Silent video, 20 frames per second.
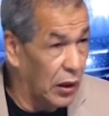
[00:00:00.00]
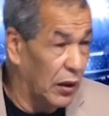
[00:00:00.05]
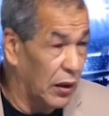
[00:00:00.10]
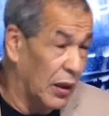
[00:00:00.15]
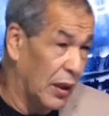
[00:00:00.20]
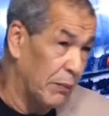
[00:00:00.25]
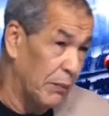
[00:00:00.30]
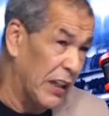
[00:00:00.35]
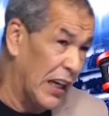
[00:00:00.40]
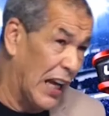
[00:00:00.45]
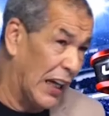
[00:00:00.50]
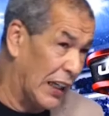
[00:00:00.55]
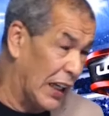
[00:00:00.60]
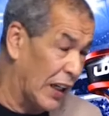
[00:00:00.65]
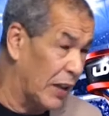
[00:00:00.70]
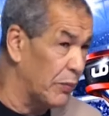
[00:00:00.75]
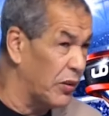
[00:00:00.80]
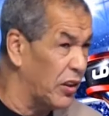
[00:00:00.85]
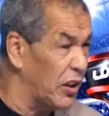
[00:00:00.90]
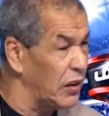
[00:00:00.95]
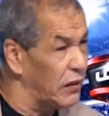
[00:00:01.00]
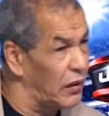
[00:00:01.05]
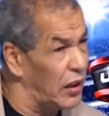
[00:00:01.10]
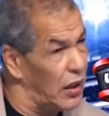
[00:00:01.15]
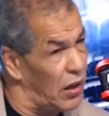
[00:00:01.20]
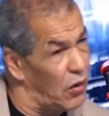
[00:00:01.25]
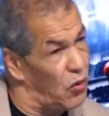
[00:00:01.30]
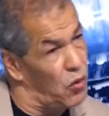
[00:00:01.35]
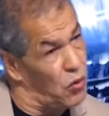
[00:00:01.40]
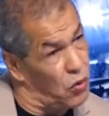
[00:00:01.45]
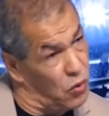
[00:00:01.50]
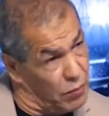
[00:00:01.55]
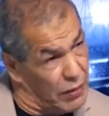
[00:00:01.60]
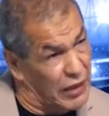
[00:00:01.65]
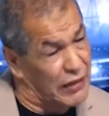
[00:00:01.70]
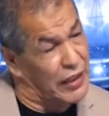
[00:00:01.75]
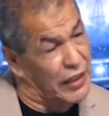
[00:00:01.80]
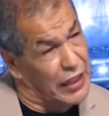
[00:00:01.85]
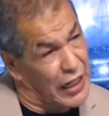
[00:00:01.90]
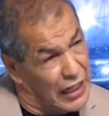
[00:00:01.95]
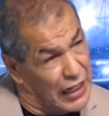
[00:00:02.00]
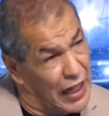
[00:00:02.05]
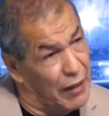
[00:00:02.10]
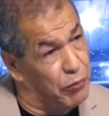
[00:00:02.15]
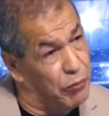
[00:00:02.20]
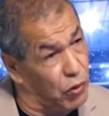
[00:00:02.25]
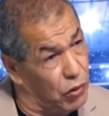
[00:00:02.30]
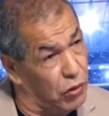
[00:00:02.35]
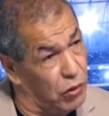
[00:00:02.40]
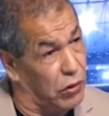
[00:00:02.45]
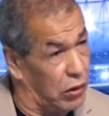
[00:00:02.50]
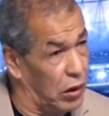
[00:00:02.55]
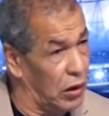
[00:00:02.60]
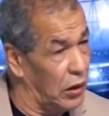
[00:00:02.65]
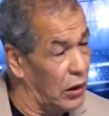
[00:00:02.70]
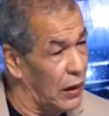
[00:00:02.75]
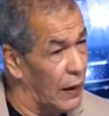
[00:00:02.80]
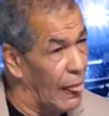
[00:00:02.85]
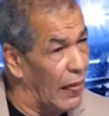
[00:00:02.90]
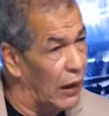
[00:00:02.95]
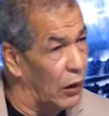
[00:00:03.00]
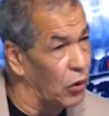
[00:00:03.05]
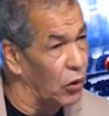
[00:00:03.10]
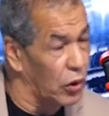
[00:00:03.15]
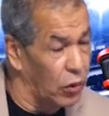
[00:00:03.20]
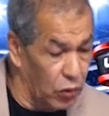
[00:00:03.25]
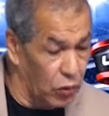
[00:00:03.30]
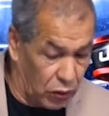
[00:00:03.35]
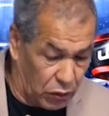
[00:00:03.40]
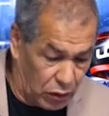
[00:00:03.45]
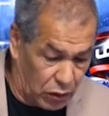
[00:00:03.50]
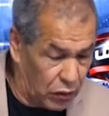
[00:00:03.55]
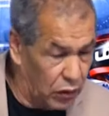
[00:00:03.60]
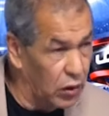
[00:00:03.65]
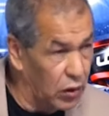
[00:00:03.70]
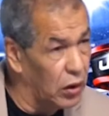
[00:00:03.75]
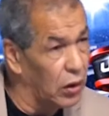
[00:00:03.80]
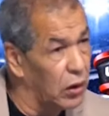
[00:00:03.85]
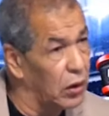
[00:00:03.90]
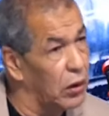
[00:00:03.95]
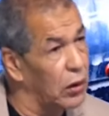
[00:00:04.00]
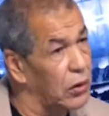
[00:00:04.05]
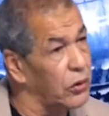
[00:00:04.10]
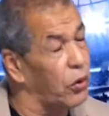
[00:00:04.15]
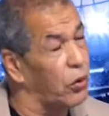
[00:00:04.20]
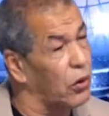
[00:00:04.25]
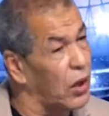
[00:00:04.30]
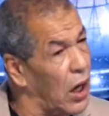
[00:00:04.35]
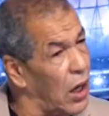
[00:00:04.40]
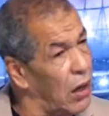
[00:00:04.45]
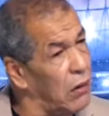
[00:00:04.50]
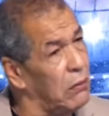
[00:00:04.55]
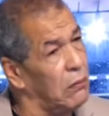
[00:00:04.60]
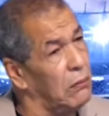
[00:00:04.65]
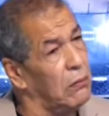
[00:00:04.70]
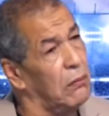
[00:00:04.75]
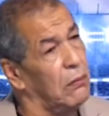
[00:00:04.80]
منا على 50 سنه ومازال نلعبوا قلت له دركا